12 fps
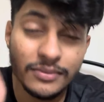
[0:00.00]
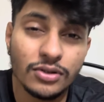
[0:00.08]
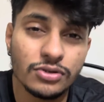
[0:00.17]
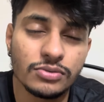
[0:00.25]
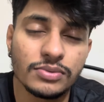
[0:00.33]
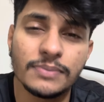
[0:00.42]
मेरे को
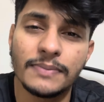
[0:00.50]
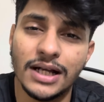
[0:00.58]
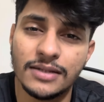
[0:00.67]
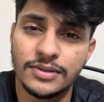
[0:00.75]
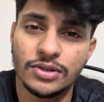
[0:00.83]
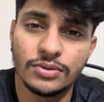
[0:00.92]
सुबह
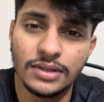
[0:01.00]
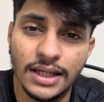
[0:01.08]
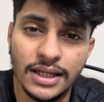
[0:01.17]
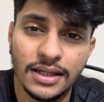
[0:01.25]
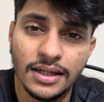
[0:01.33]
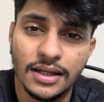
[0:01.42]
पाँच बजे उठना
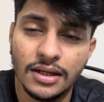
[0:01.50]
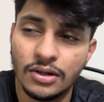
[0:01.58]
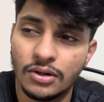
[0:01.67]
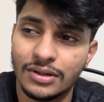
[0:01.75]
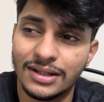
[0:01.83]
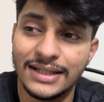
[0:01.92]
है
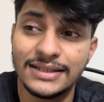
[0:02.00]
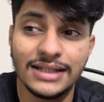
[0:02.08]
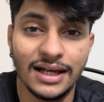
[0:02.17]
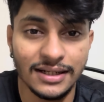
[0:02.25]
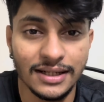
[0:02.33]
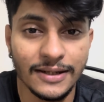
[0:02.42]
और कहीं
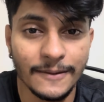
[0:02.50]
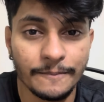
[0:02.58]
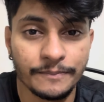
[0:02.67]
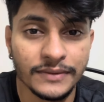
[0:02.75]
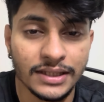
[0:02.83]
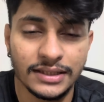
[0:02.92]
जाना है
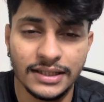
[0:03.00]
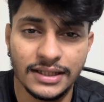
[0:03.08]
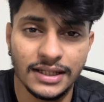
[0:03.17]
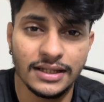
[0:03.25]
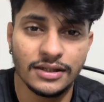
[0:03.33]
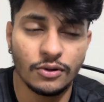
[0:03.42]
ठीक
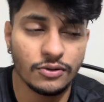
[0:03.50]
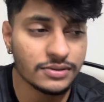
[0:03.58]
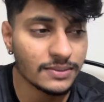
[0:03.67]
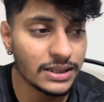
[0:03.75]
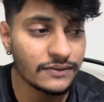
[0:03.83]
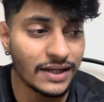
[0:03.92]
है और उसके
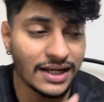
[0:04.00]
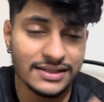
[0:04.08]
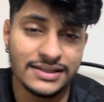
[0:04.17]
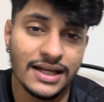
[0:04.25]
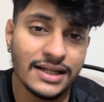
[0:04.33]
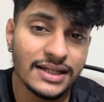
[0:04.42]
बाद वहाँ
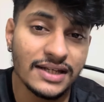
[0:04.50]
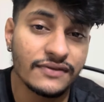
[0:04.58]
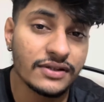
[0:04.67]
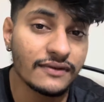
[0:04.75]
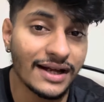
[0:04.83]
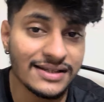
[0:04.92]
से आना है
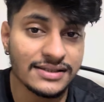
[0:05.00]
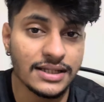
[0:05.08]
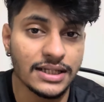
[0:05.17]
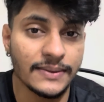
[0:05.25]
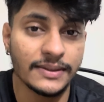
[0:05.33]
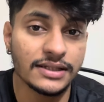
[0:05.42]
फिर वहाँ से आने
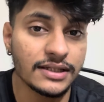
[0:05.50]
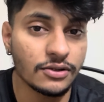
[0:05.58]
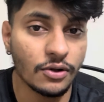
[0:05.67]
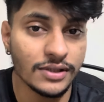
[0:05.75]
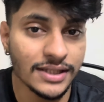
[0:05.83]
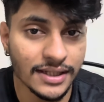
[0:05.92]
के बाद कहीं
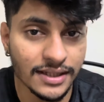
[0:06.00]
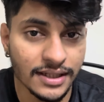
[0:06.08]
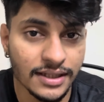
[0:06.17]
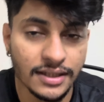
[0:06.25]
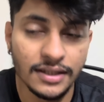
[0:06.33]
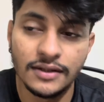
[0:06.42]
और जाना है
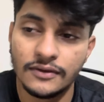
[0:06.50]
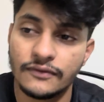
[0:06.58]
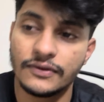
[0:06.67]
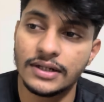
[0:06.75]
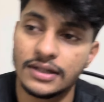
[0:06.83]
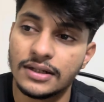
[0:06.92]

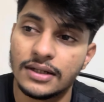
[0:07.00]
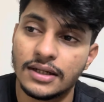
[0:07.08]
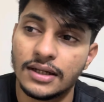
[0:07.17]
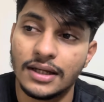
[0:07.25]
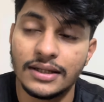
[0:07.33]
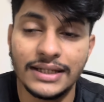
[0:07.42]
फिर
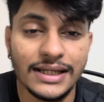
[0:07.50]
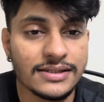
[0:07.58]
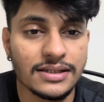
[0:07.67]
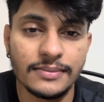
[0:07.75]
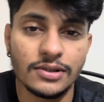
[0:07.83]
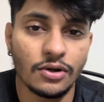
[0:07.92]
नेक्स्ट
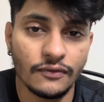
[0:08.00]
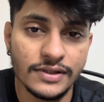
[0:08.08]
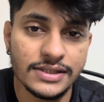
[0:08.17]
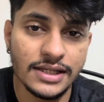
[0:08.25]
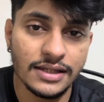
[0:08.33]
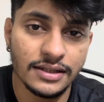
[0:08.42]
डे मेरा
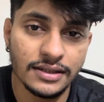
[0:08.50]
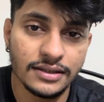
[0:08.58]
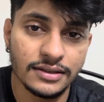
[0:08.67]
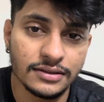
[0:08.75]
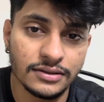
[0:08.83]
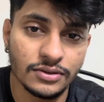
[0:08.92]
ऑफिस है
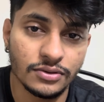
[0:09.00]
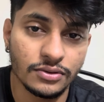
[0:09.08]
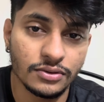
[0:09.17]
तो